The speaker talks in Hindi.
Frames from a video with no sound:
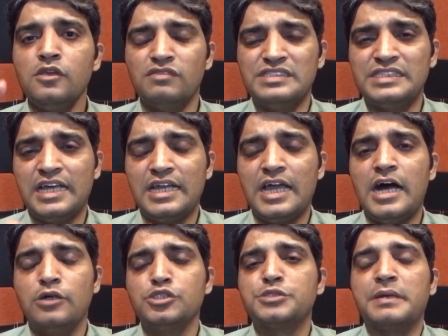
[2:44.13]
वजी अला
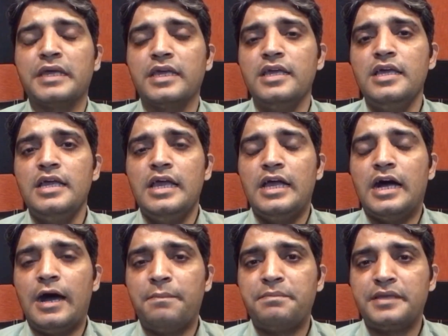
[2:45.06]
हाउस में
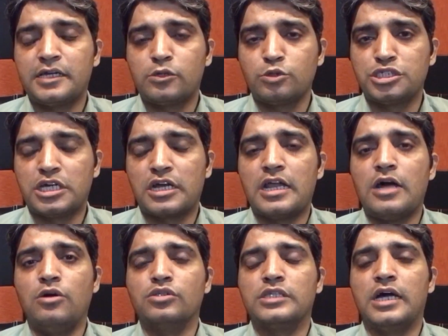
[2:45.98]
आपने अगर कुछ करना
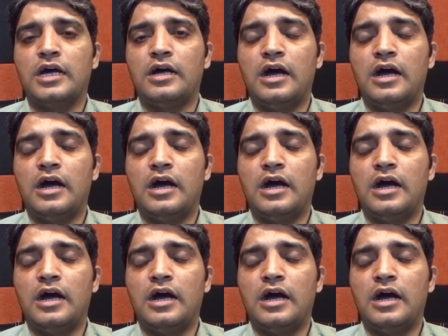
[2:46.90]
होता